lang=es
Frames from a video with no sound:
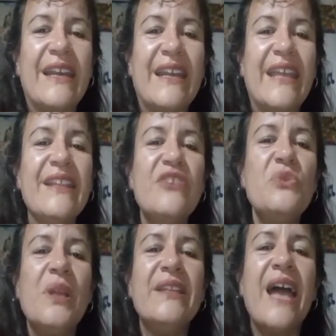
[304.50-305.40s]
rienda
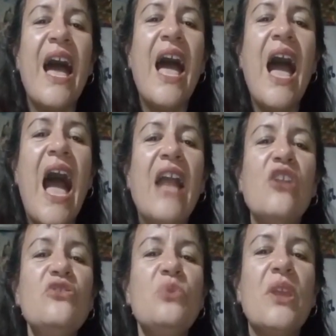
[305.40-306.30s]
suelta a
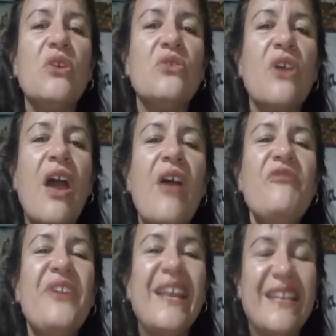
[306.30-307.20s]
los sueños.
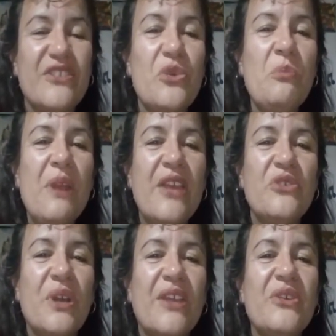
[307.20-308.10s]
Feliz
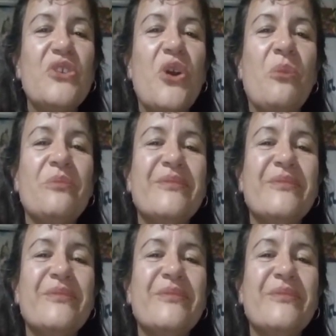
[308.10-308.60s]
cumpleaños Radio